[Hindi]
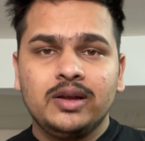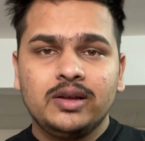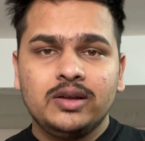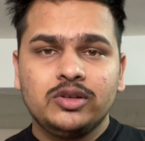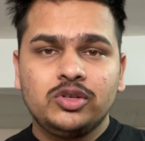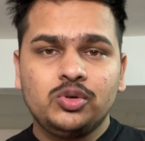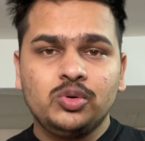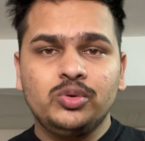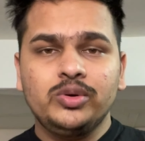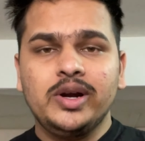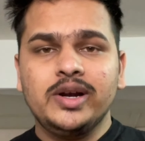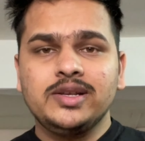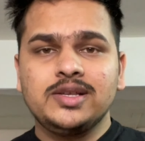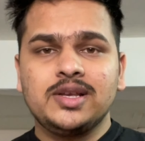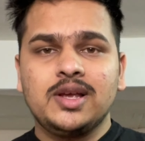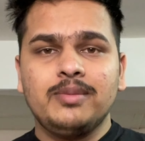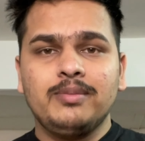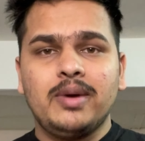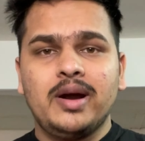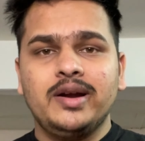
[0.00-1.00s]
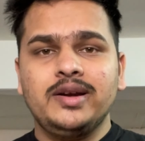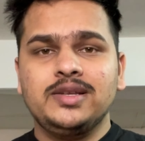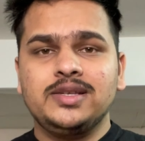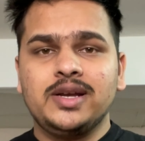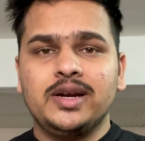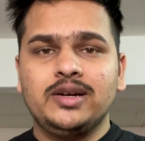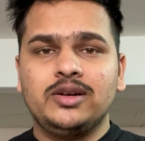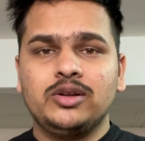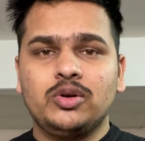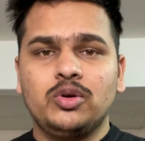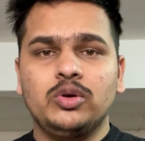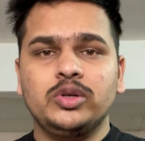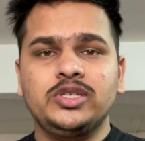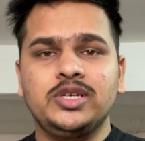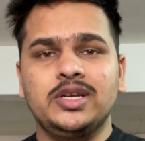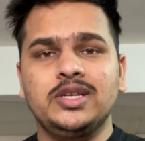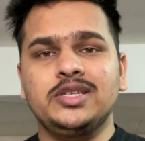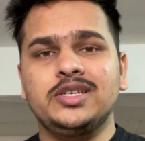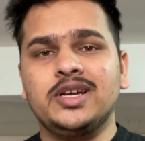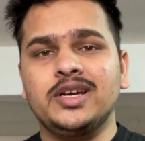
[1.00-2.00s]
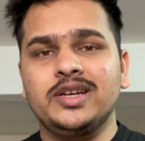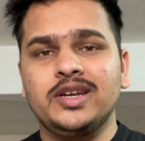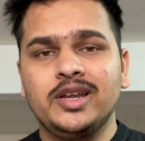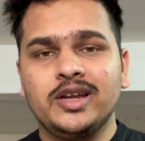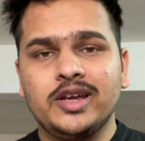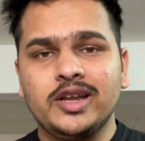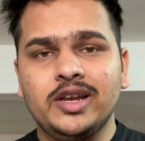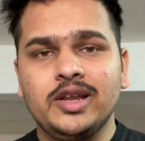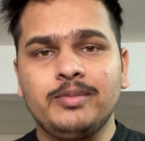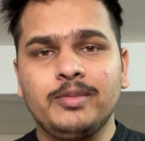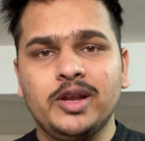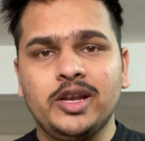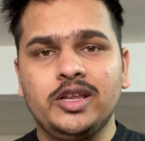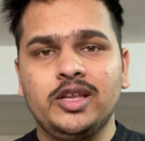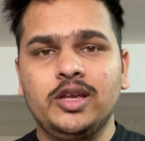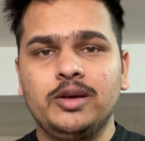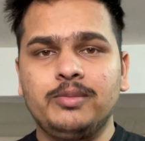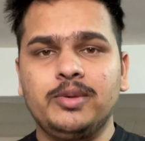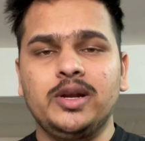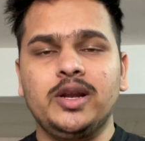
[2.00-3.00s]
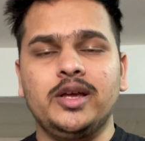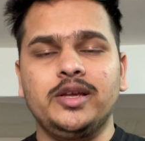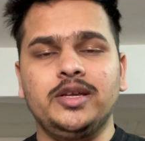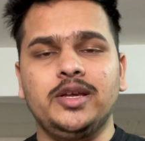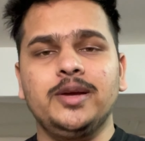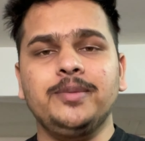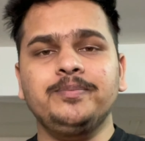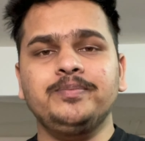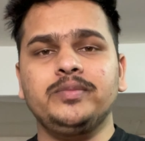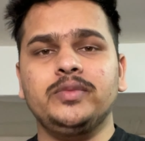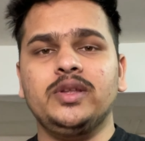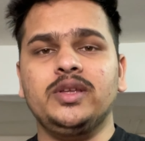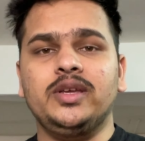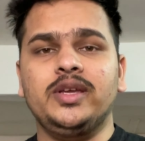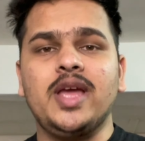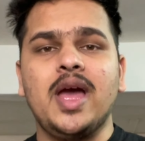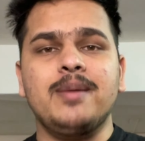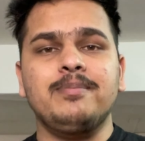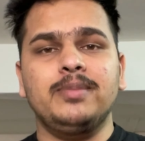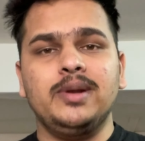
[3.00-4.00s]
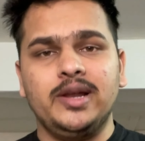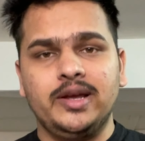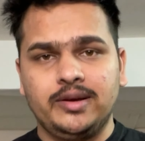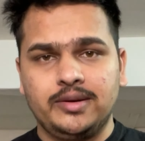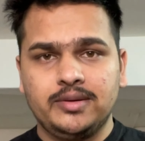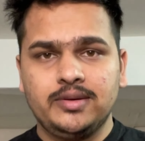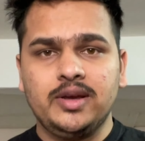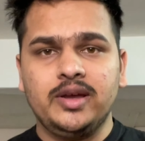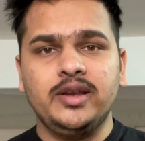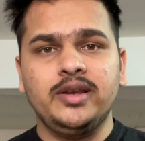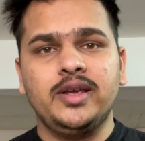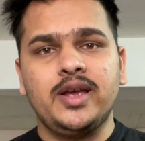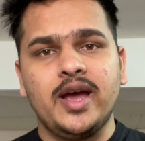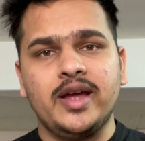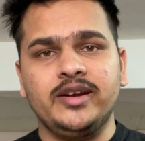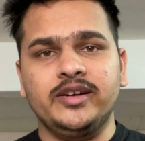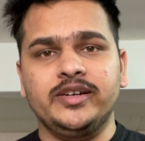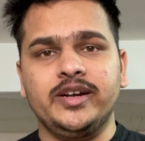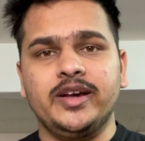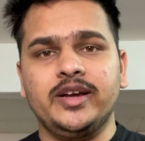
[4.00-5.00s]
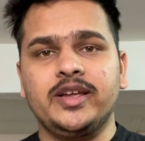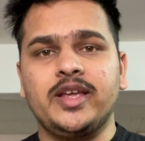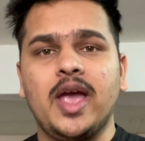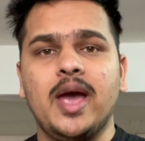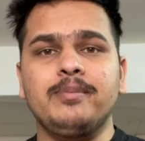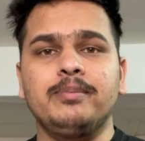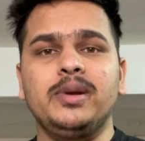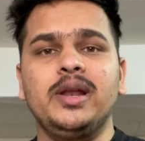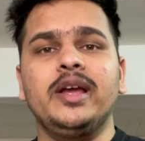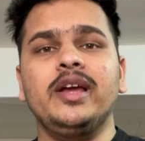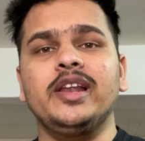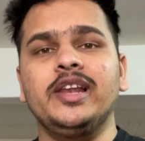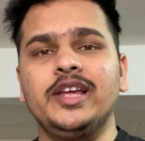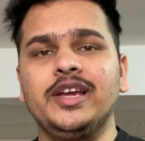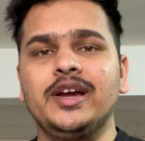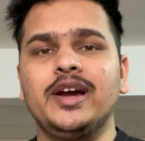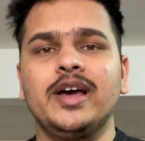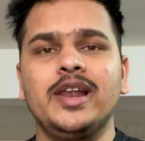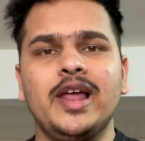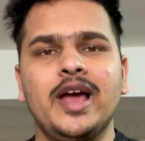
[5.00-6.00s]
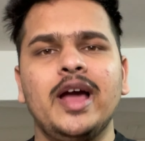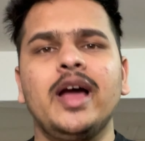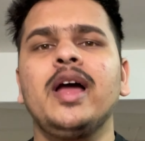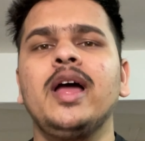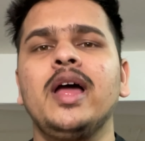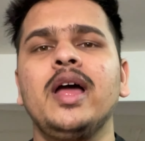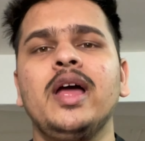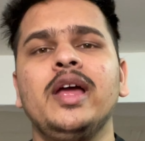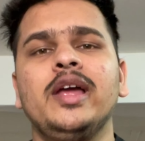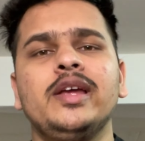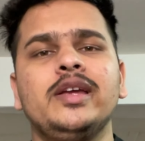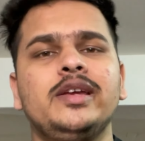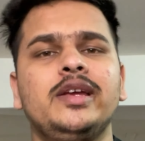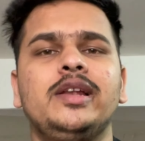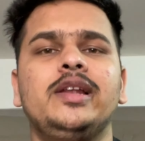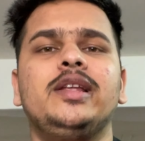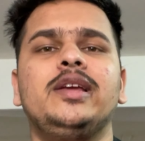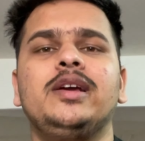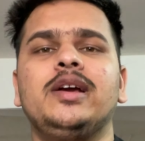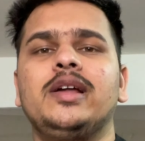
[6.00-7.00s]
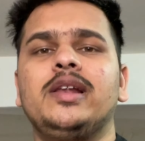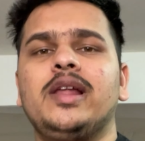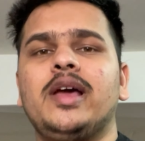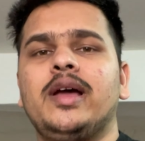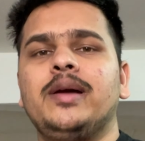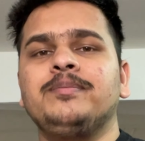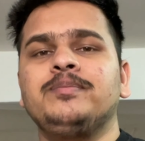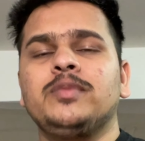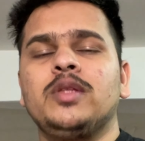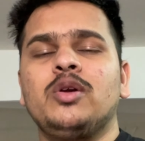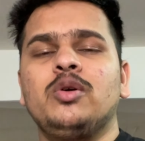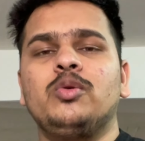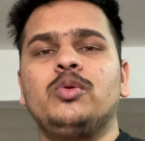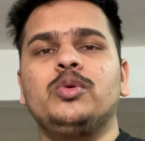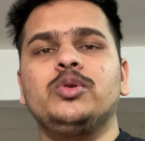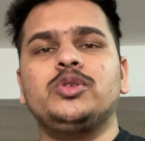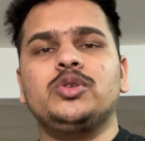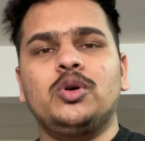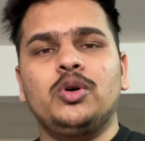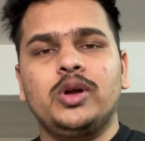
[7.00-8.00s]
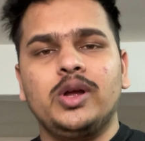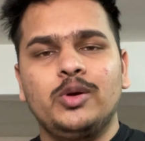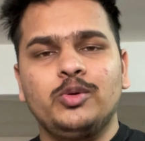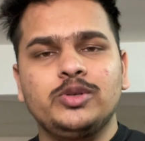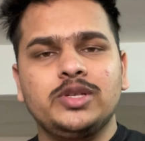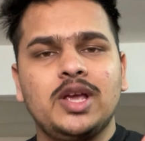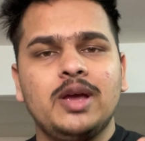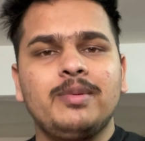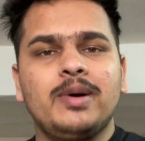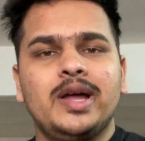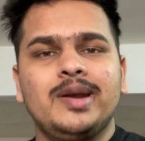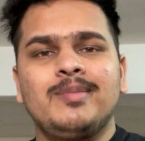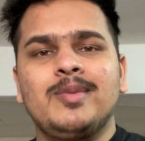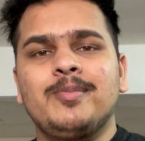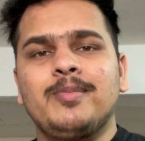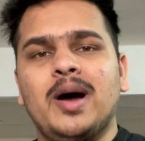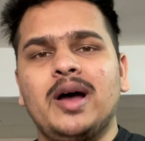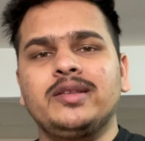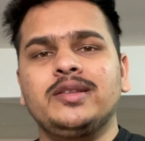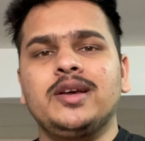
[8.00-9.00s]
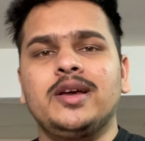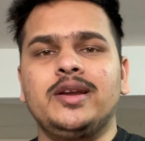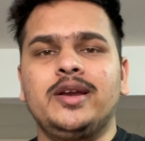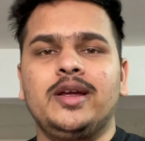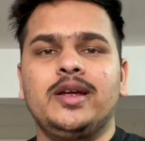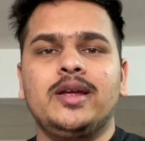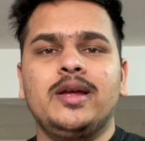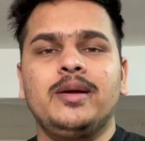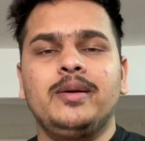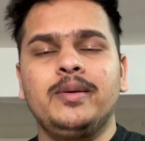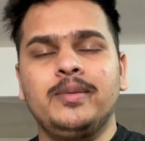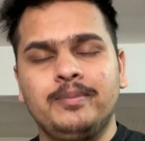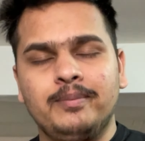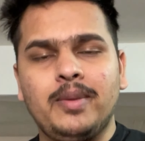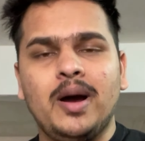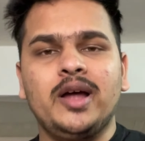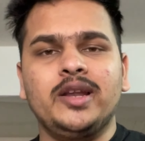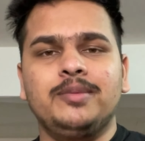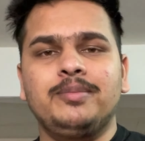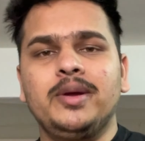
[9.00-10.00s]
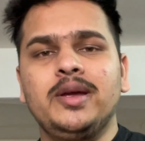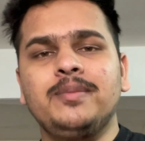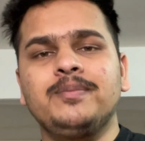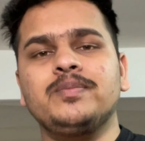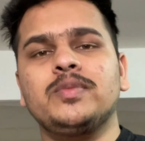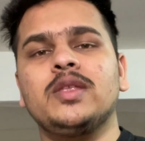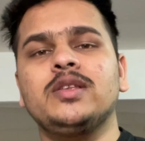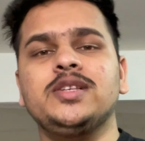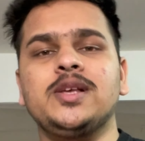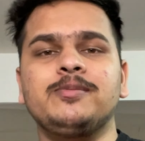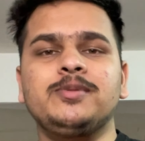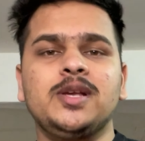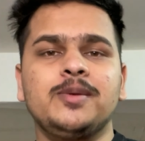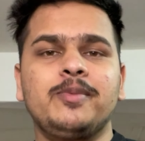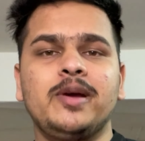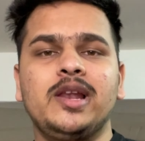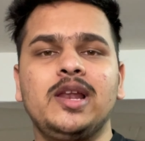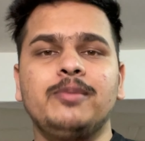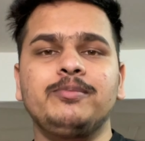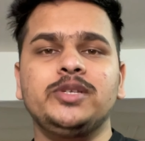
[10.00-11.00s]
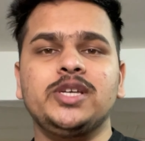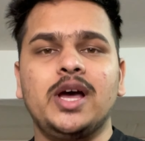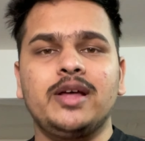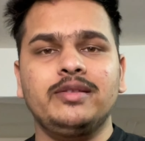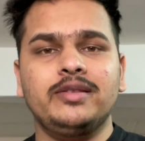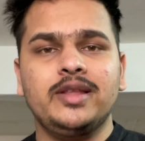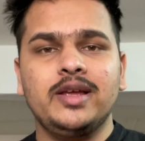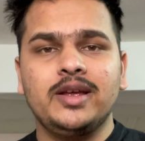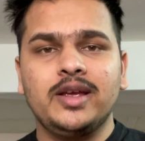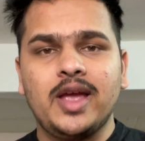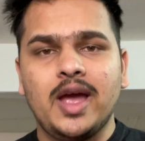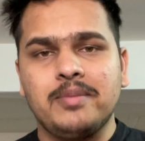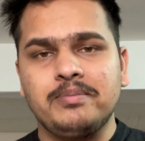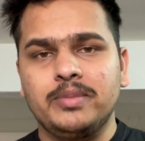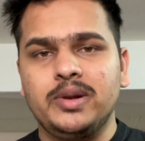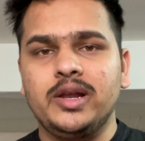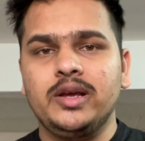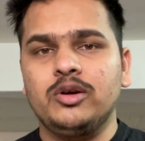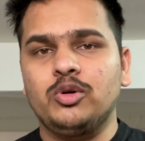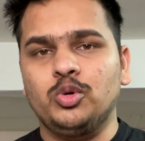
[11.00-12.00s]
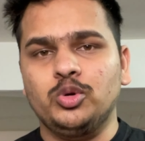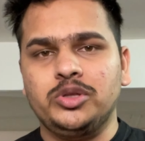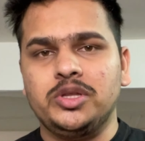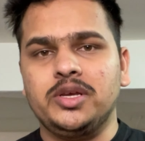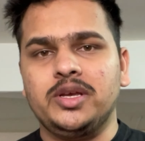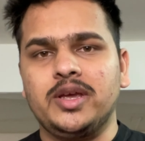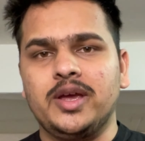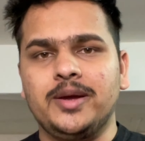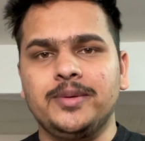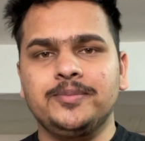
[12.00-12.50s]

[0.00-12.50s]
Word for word: स्टूडेंट्स के माइंडसेट को चेंज करने के लिए मैंने ये बनाई है गैम्बलिंग इन कैनेडा गैम्बलिंग लीगल है इलीगल है उसको उसके बारे में बात करेंगे बाद में सबसे पहले हम जानते हैं गैम्बलिंग होती क्या